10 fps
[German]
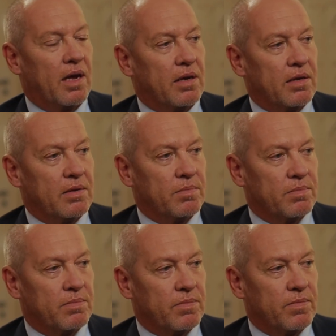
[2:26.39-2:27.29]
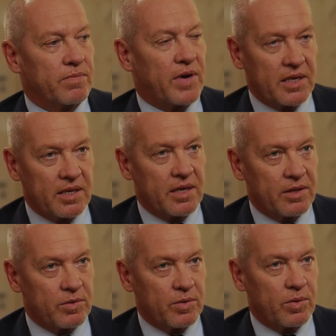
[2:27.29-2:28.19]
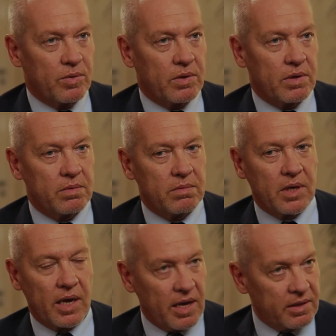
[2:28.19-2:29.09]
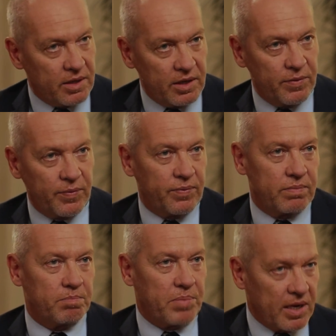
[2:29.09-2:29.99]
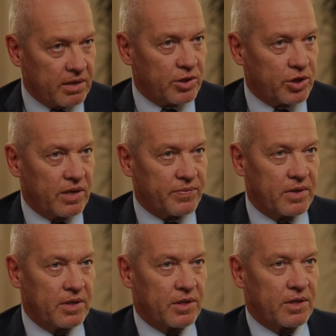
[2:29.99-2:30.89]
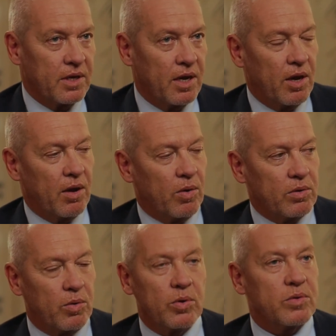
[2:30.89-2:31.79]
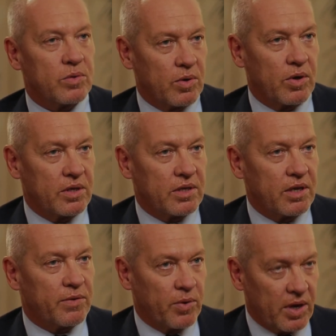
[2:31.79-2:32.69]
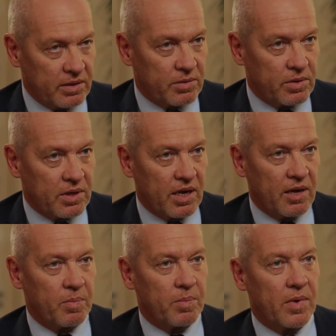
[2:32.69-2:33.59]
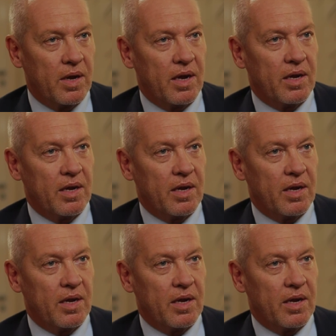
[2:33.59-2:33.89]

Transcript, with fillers: ähm, weiterhin so kreativ, partnerschaftlich und lösungsorientiert voranzutreiben,